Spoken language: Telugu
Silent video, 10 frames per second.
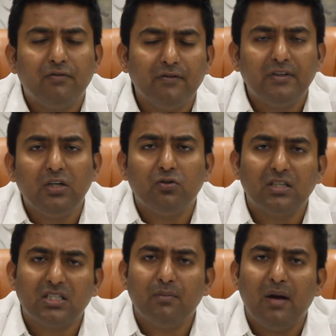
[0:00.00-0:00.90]
ఫిఫ్టీ టు
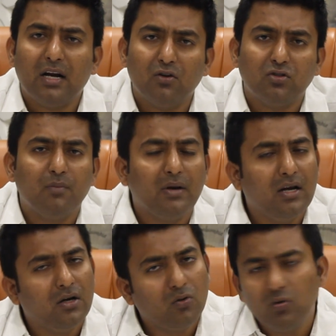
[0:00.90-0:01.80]
సిక్స్టీ బ్యాక్లాగ్స్ ఉన్న
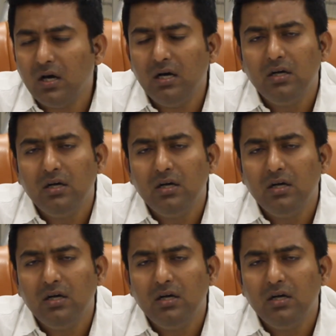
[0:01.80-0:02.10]
పిల్లల్ని కూడా